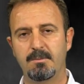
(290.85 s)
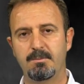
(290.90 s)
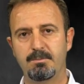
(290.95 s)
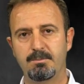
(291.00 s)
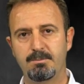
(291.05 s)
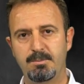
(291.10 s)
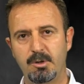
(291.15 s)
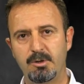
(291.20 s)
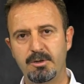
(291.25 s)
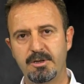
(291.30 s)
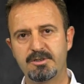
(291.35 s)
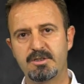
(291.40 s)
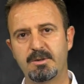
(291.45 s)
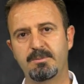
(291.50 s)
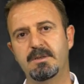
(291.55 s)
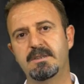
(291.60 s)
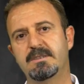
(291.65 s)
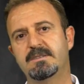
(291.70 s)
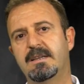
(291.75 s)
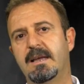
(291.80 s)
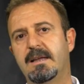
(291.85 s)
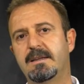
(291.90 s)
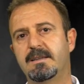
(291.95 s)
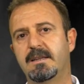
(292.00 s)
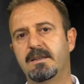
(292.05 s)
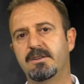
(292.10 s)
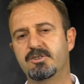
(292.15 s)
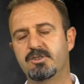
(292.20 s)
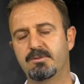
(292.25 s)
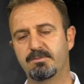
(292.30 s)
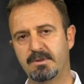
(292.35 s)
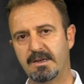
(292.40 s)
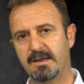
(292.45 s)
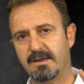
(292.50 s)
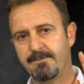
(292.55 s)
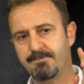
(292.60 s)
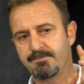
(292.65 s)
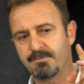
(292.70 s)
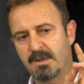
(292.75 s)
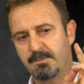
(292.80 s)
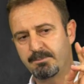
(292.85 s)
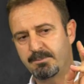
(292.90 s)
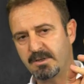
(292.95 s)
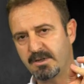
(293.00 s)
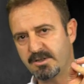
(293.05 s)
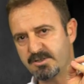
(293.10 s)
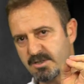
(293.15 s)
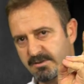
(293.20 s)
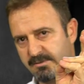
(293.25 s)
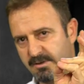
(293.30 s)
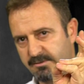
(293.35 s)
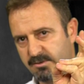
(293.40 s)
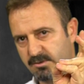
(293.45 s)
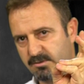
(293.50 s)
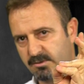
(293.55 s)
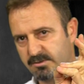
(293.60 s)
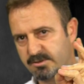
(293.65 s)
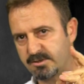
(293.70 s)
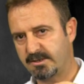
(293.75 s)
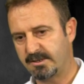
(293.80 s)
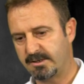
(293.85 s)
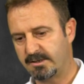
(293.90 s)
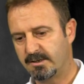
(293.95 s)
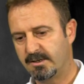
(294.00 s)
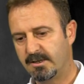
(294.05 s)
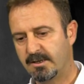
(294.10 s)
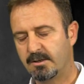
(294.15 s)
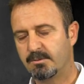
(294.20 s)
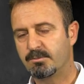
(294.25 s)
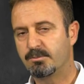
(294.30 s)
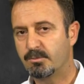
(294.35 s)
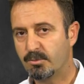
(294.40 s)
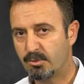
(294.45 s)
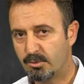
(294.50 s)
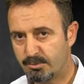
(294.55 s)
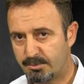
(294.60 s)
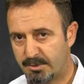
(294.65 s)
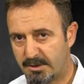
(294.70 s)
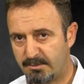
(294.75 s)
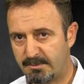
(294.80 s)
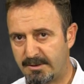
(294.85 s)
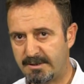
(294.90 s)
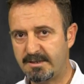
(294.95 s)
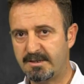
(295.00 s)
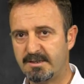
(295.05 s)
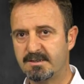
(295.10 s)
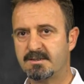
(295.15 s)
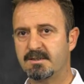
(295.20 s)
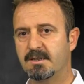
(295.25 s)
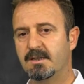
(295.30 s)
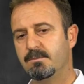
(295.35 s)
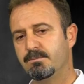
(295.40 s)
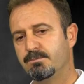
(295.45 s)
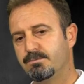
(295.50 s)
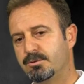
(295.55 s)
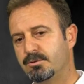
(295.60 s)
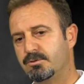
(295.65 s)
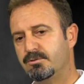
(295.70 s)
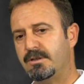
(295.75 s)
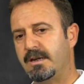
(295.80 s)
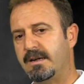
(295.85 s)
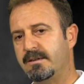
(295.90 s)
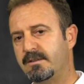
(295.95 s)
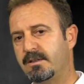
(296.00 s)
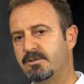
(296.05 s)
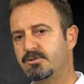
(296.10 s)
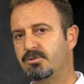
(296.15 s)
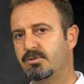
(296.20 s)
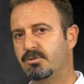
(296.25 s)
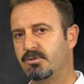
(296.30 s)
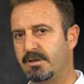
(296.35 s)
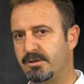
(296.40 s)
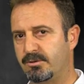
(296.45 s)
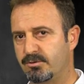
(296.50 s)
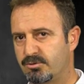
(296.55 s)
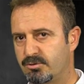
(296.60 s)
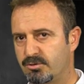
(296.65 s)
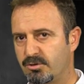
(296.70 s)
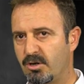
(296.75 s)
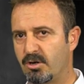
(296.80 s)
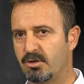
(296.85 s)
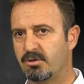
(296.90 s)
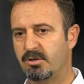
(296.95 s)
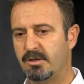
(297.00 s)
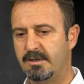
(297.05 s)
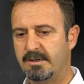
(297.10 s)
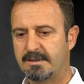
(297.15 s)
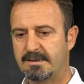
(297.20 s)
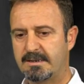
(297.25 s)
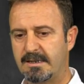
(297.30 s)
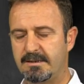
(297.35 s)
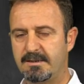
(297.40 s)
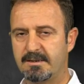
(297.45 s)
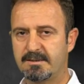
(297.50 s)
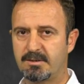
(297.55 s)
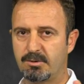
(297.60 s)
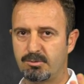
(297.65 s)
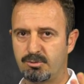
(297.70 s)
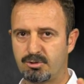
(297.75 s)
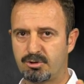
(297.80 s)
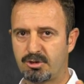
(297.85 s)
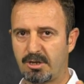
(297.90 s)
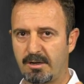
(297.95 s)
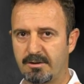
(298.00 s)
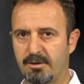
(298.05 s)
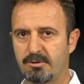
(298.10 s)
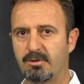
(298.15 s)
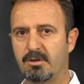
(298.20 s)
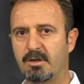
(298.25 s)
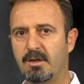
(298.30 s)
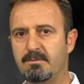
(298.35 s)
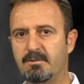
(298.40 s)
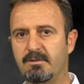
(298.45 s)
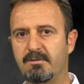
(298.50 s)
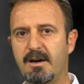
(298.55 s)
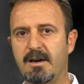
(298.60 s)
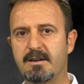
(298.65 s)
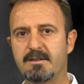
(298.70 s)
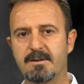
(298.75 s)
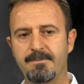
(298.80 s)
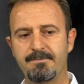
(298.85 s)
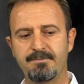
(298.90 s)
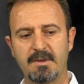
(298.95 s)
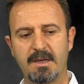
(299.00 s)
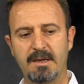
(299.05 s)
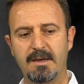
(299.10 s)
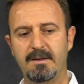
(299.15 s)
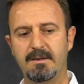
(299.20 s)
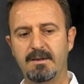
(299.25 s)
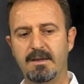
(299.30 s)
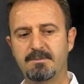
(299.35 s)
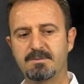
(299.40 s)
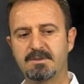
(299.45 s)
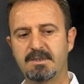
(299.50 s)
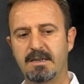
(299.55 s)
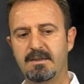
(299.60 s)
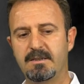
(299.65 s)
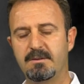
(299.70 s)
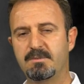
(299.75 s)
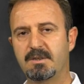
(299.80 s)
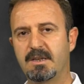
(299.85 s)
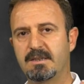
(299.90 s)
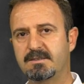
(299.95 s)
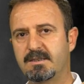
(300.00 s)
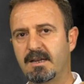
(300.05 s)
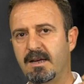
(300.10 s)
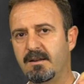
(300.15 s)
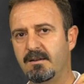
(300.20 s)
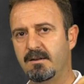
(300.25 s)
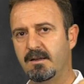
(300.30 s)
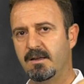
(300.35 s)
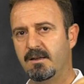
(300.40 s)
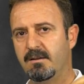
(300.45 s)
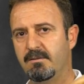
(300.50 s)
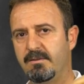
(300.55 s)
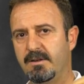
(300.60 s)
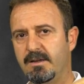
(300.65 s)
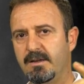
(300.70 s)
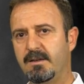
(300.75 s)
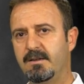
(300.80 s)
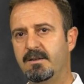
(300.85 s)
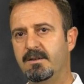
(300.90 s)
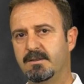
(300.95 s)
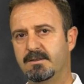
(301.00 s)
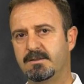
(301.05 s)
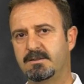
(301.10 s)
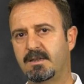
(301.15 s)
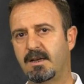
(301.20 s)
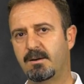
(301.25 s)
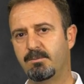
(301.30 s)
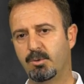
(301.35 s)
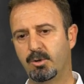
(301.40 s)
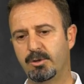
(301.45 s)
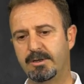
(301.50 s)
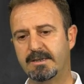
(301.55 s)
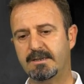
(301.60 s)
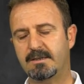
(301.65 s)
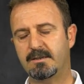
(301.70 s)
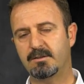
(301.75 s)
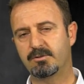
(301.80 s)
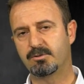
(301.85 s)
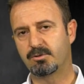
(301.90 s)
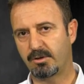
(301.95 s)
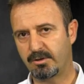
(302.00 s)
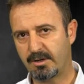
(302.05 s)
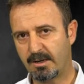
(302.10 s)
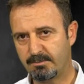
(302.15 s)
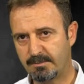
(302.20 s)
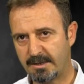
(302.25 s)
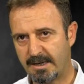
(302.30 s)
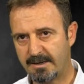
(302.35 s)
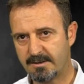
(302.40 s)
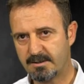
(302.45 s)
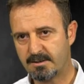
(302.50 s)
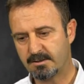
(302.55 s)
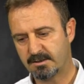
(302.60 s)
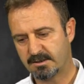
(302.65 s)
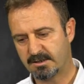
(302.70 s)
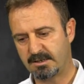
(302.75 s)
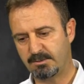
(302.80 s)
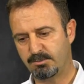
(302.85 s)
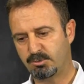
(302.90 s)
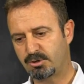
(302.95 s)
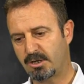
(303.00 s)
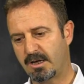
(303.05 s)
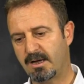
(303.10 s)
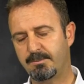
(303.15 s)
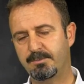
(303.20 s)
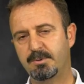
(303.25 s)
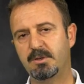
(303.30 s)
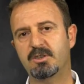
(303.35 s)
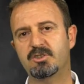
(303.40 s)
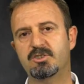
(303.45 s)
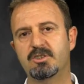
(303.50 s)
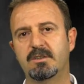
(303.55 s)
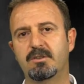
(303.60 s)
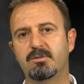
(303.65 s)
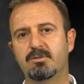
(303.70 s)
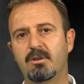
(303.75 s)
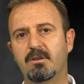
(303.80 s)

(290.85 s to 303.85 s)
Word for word: Böylece bilişsel gelişimde Piaget ve Vygotsky'yi bilmeliyiz. Brunner'den soru henüz yok. Gelirse 3 tane dönemi var eylemsel, imgesel ve sembolik dönemler ki bu da Piaget'in